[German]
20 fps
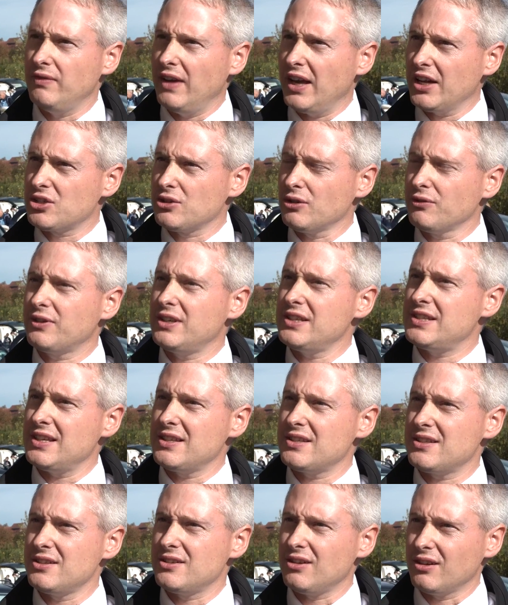ein
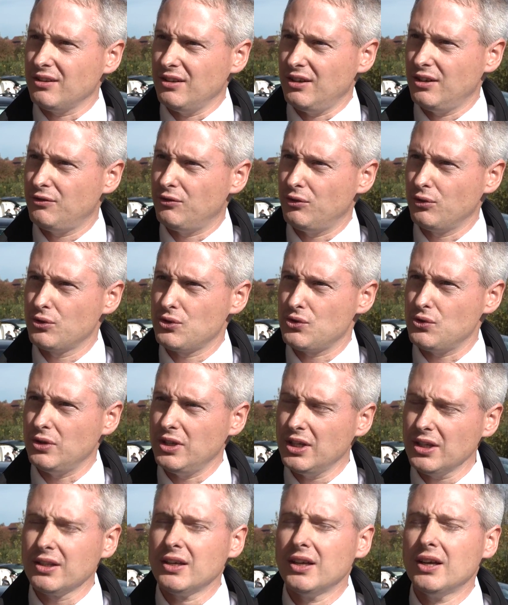Wertstoffgesetz, das hat nicht
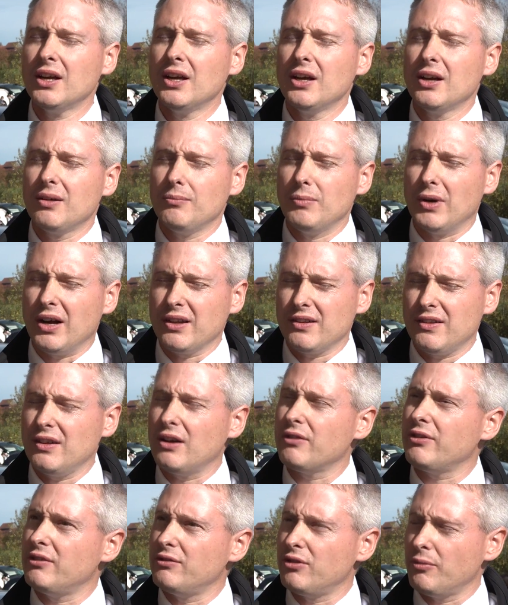funktioniert. Man hat sich
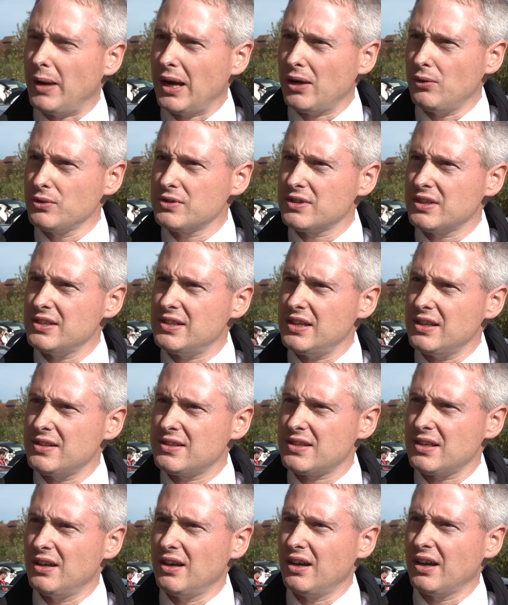auf ein
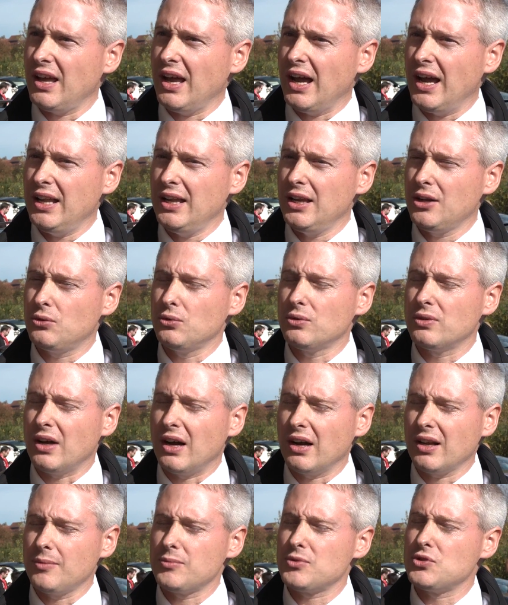Verpackungsgesetz äh, geeinigt und
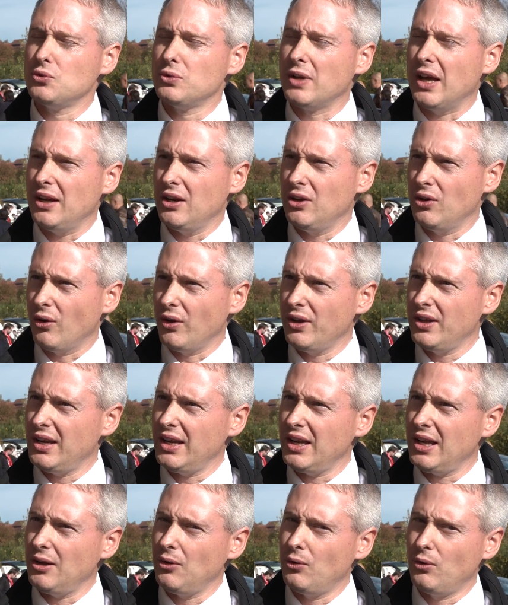da gibt es nun eine neue
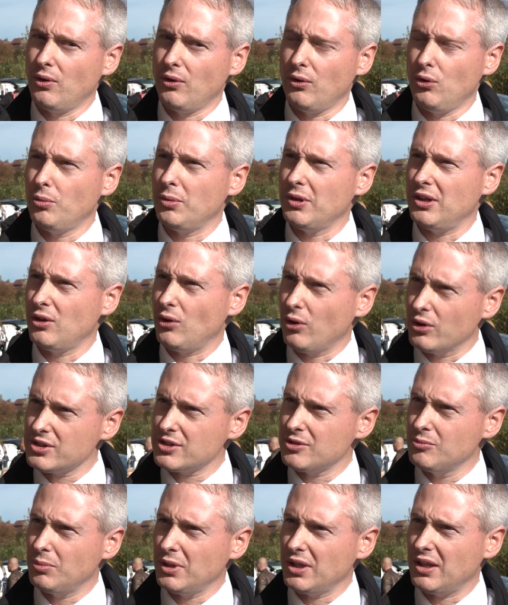Regelung über die
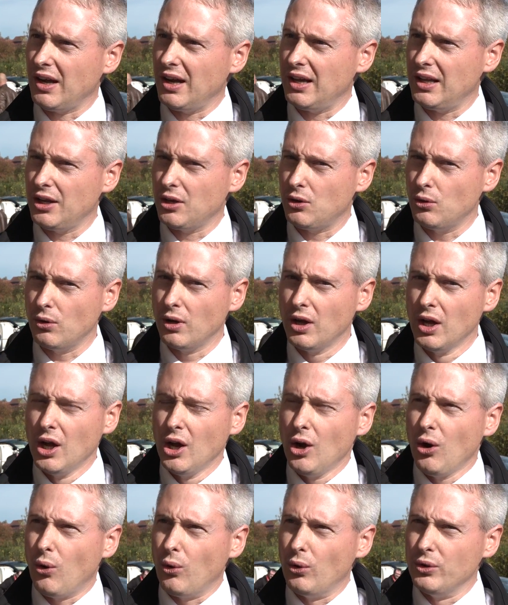Kostenbeteiligung.
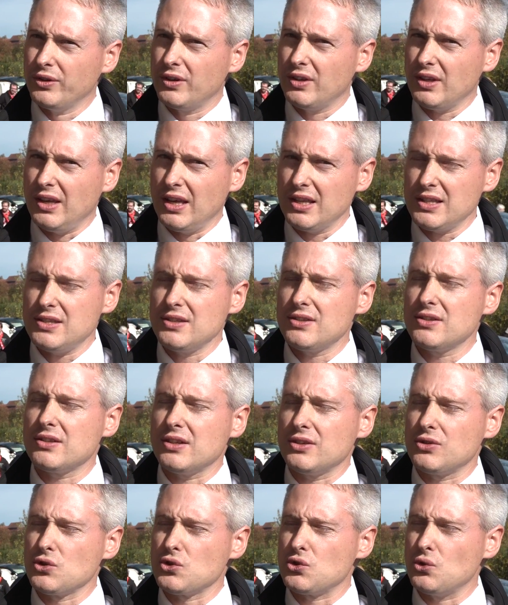Und jetzt ist es
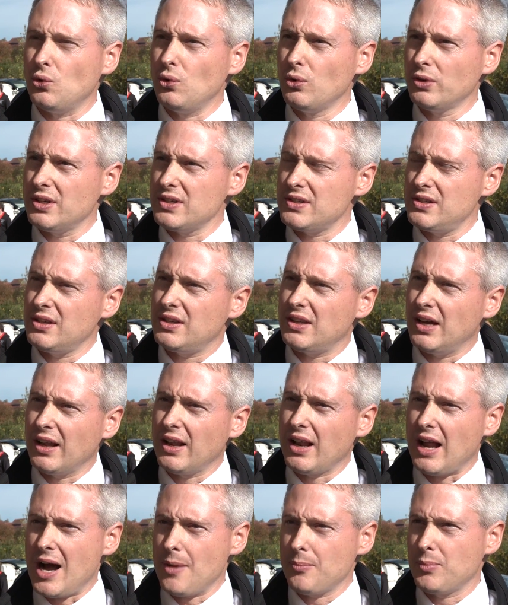also so, dass sich
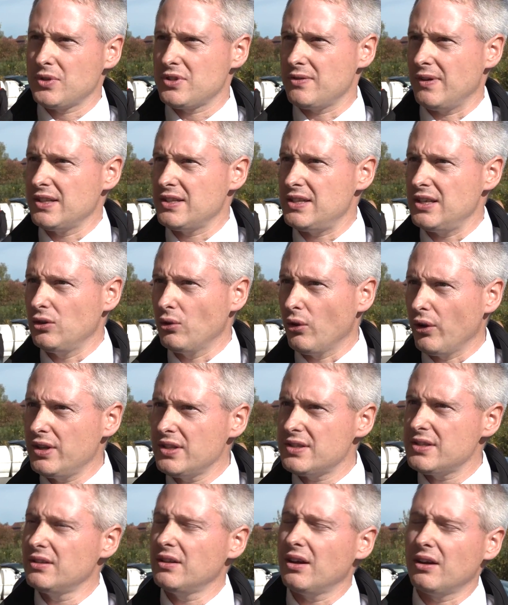dann ab
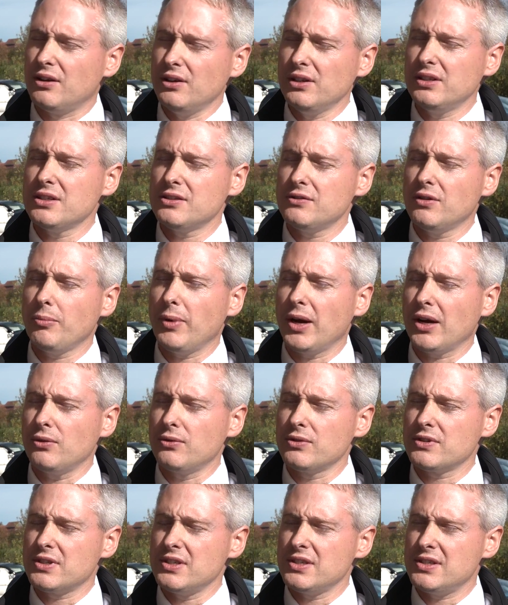2019, da gilt das
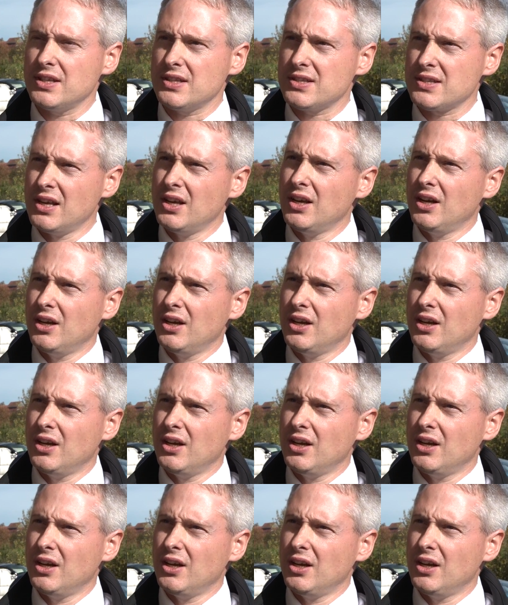Verpackungsgesetz,